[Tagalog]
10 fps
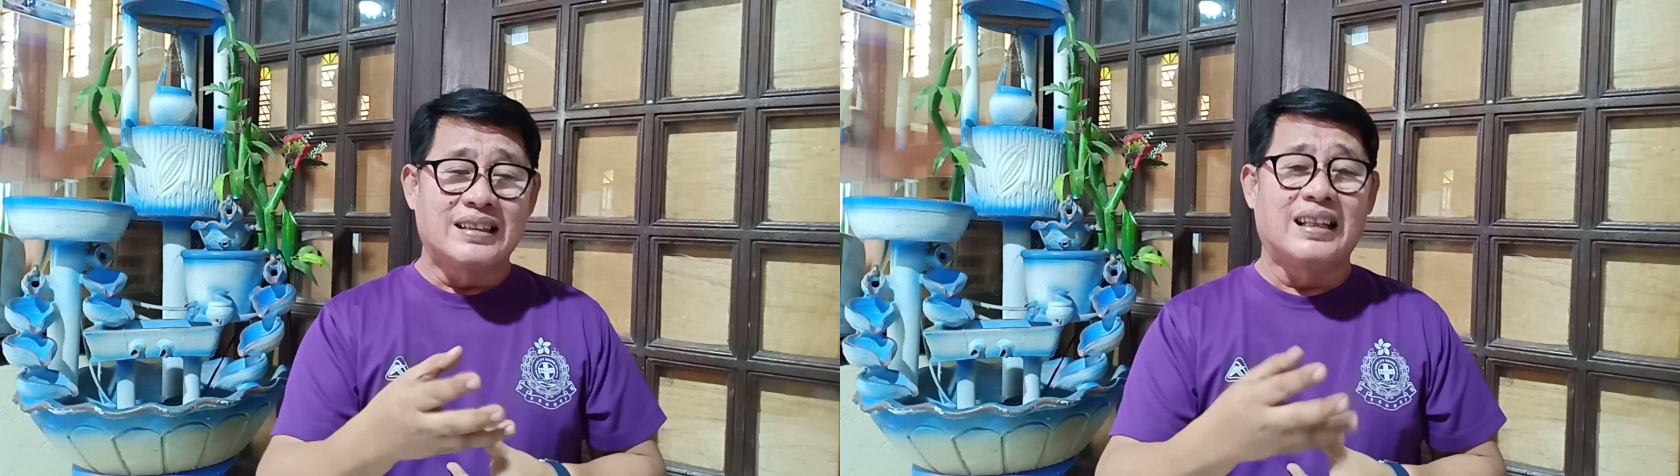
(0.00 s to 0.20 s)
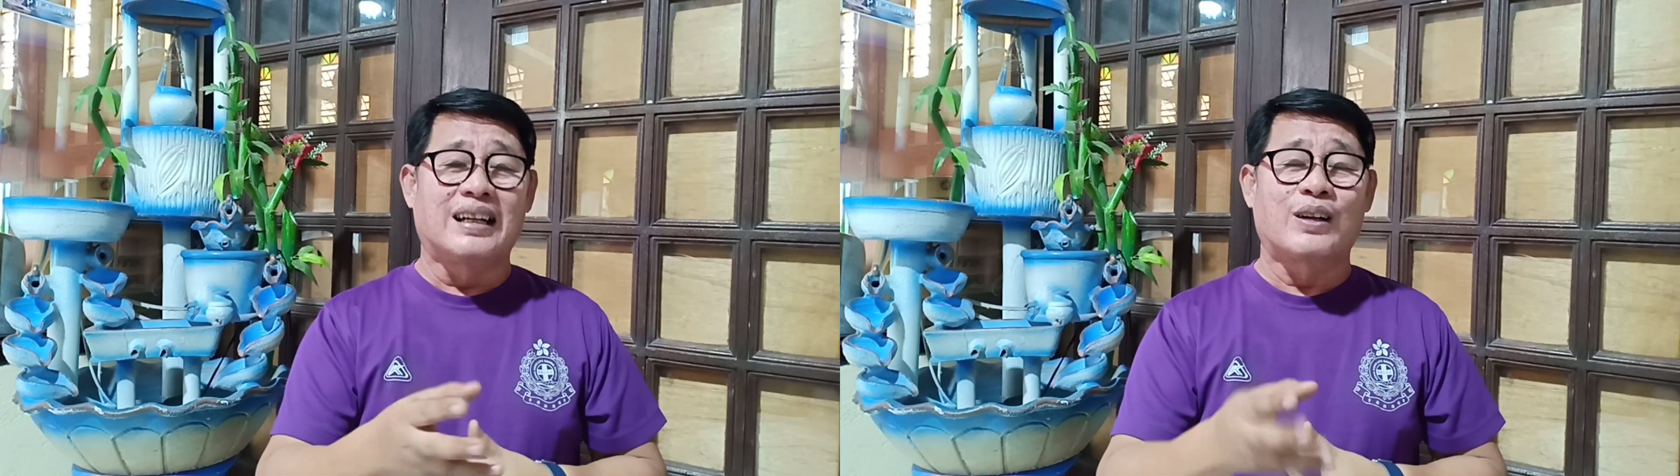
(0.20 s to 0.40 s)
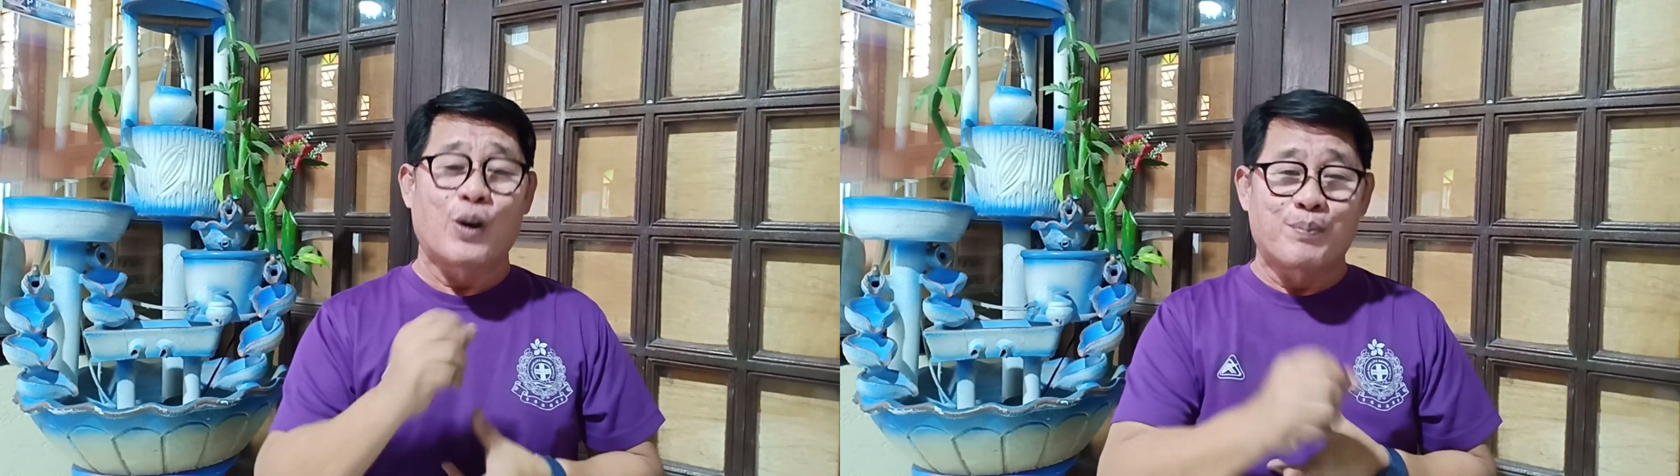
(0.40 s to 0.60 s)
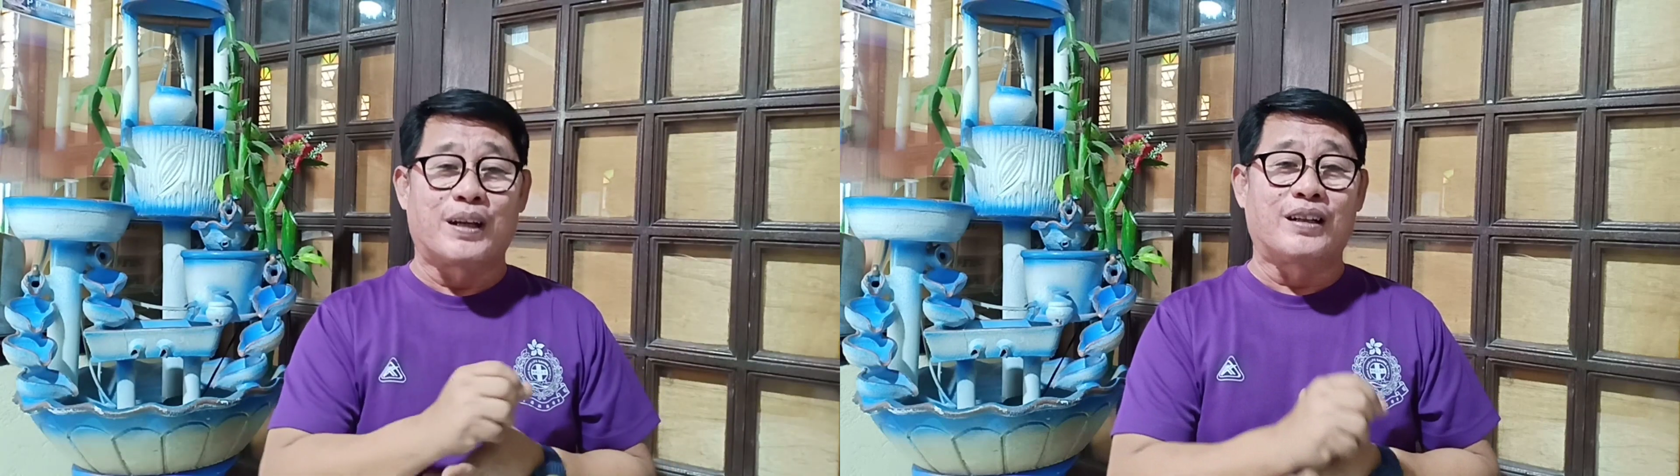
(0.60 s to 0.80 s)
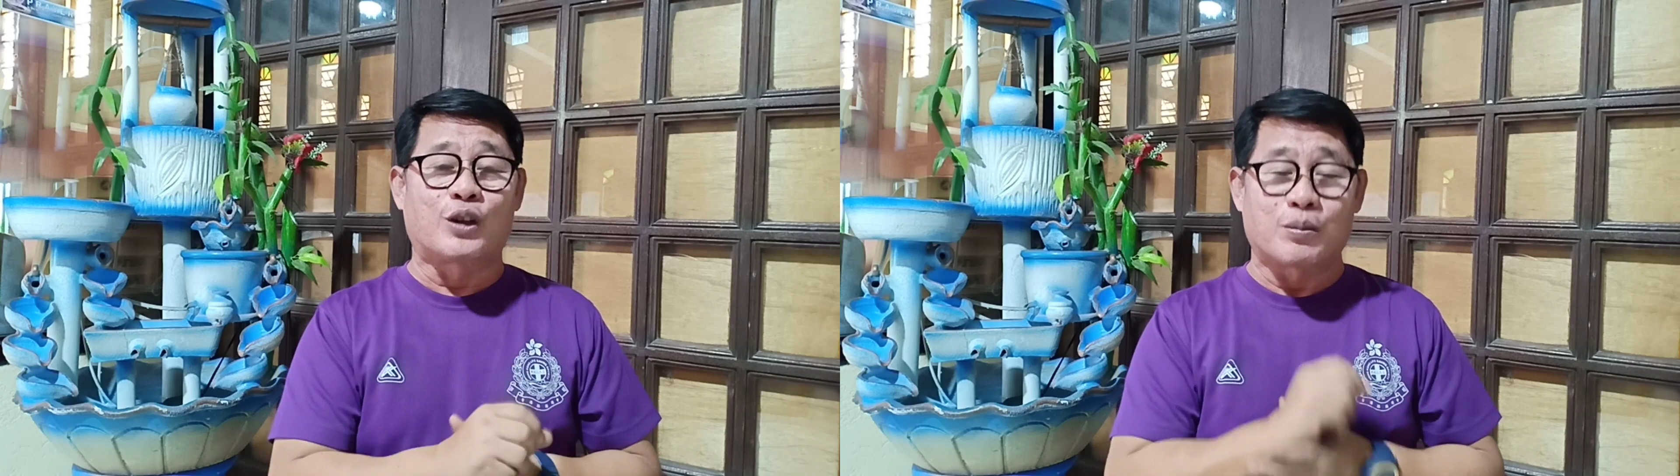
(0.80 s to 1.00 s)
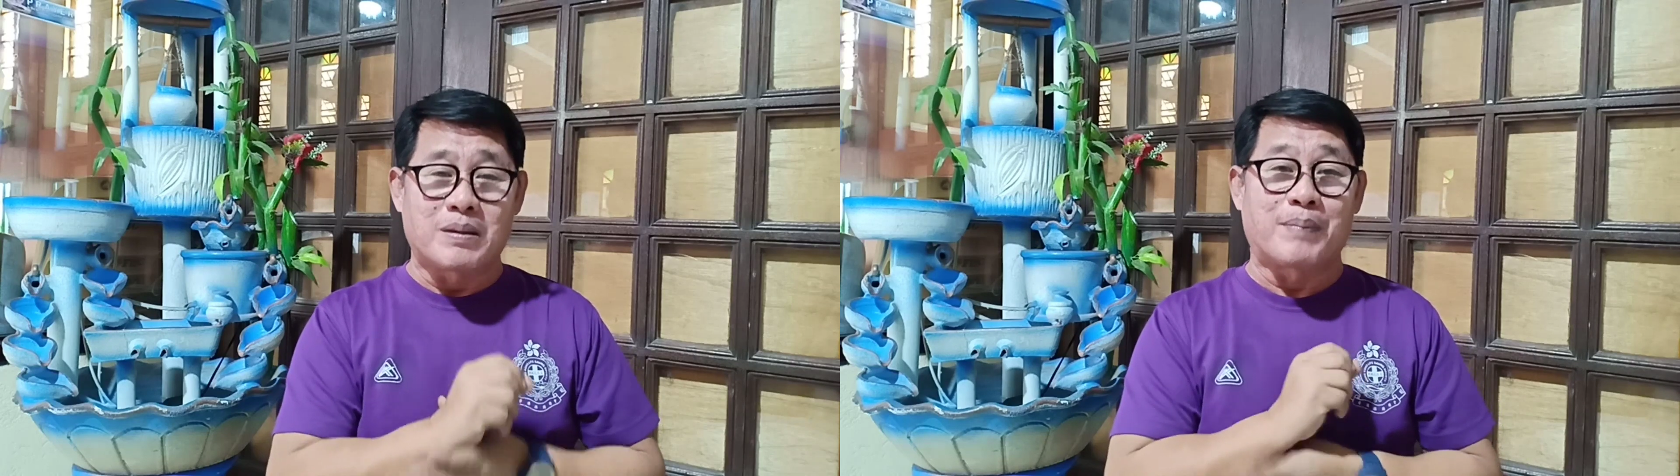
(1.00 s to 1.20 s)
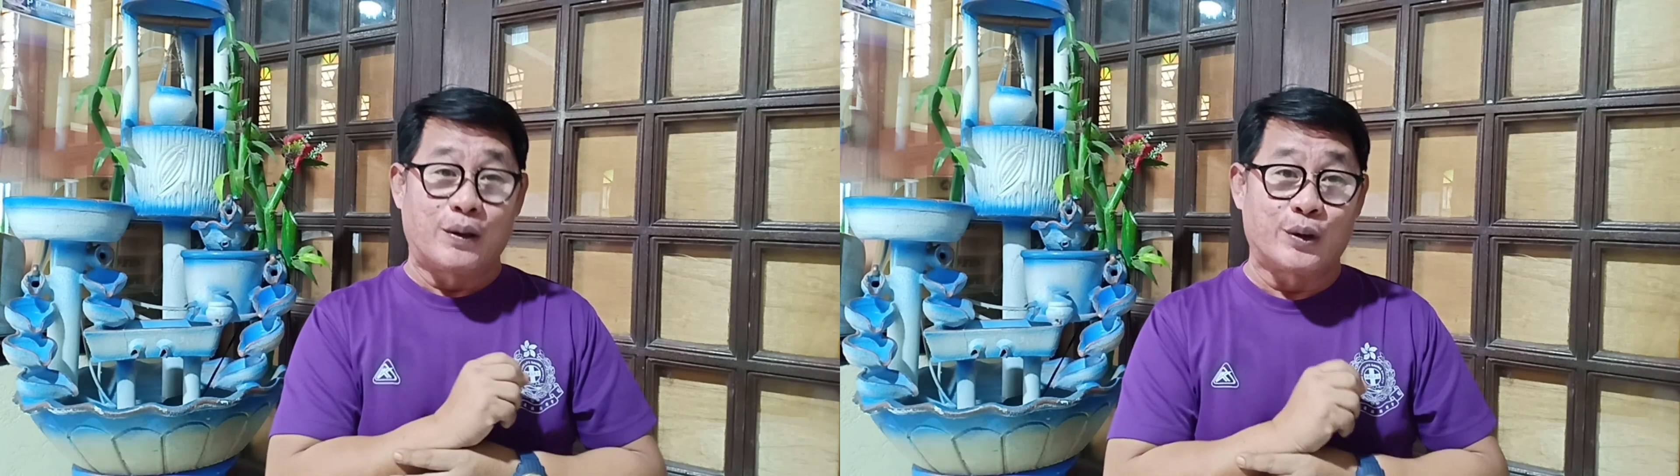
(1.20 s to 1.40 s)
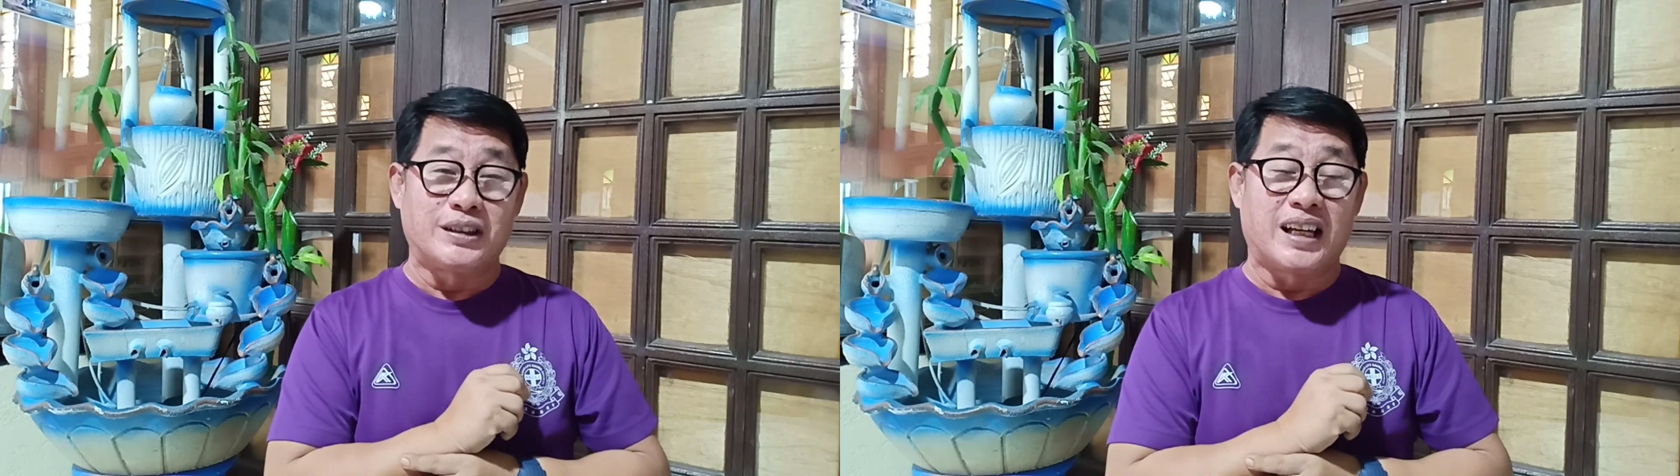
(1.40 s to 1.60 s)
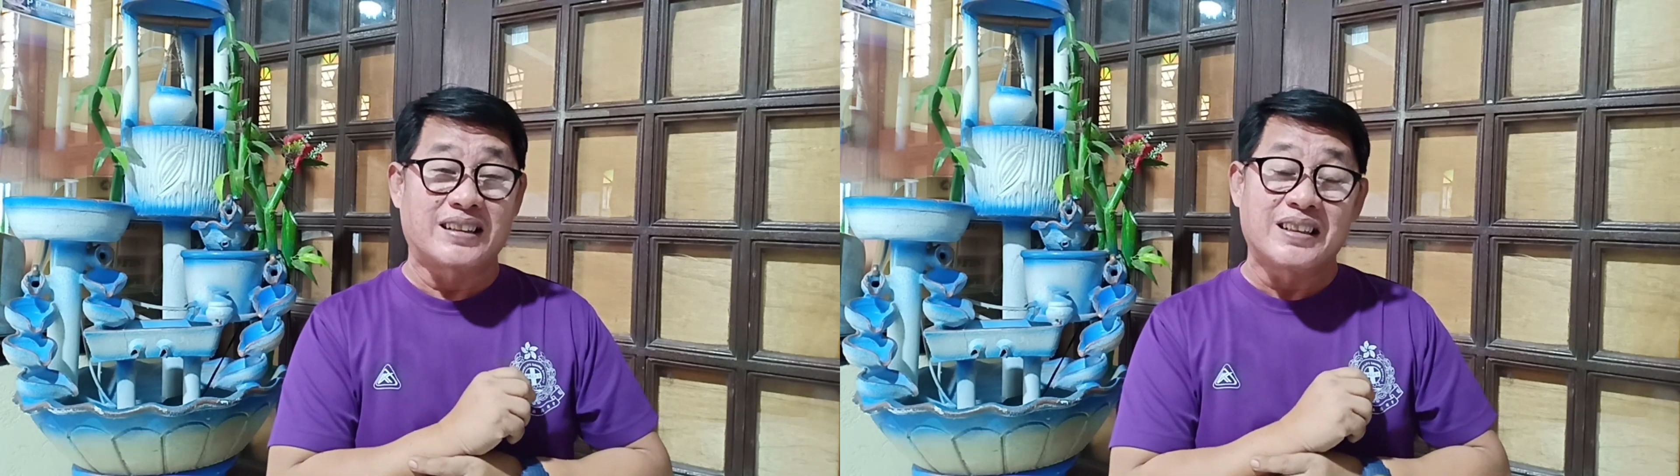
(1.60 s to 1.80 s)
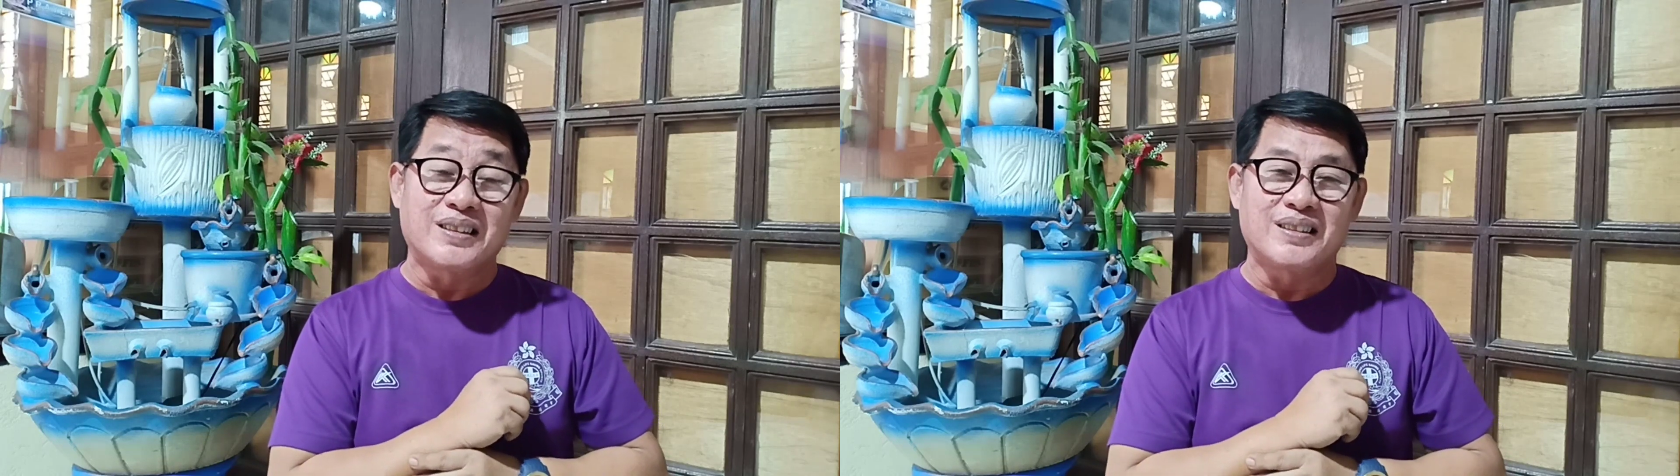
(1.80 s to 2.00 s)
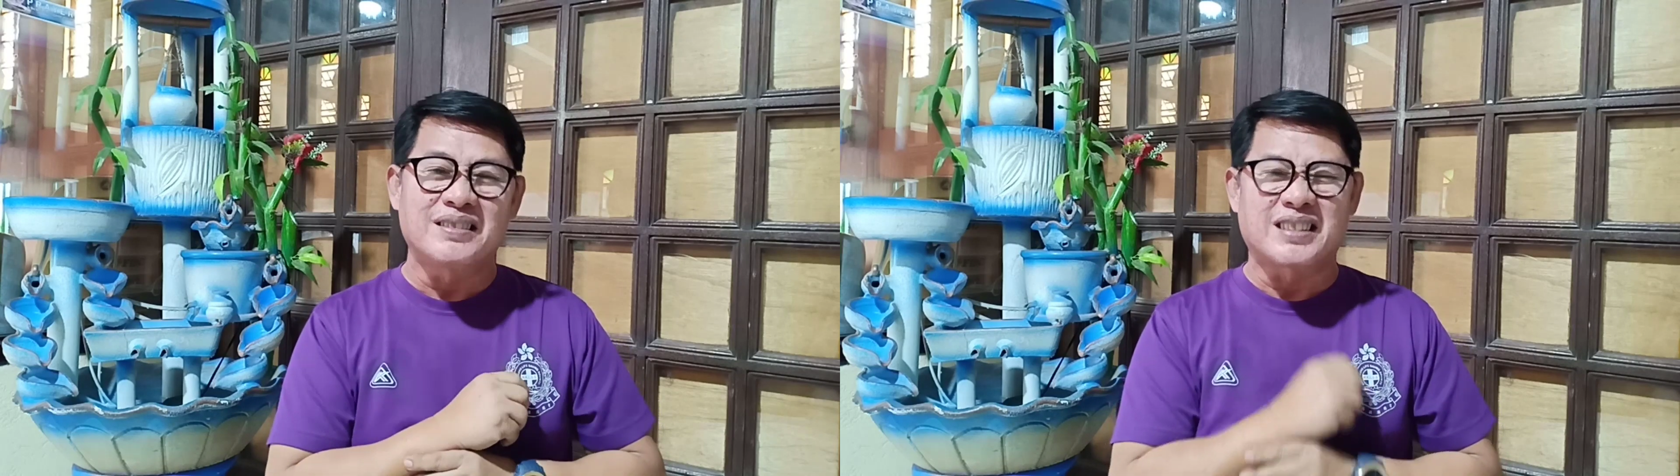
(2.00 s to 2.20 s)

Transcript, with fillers: ng kopya dito at mapanood natin, no?